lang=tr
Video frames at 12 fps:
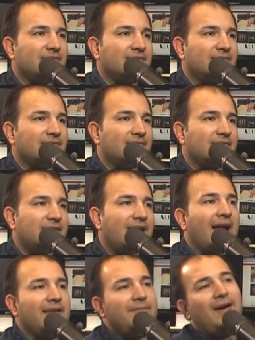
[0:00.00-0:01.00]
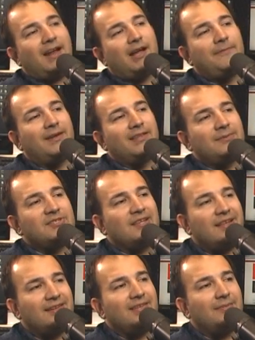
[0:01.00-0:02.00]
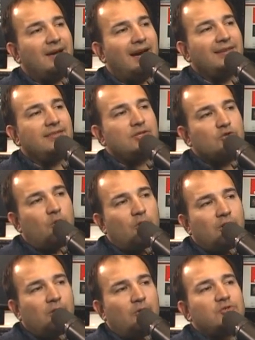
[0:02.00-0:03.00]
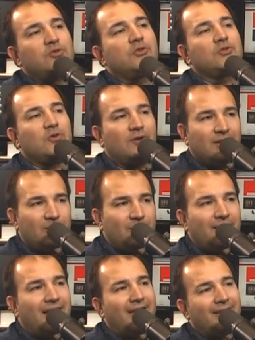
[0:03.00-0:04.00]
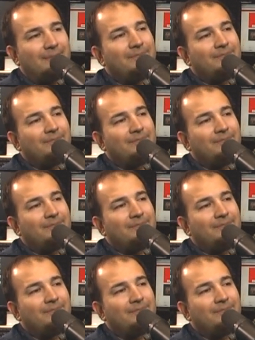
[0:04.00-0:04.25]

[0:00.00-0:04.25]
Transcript: e, yani var kafanda bir şey. Var tabii. Artık bu, zorluyor çünkü zorlanıyor insanlara yani. tabii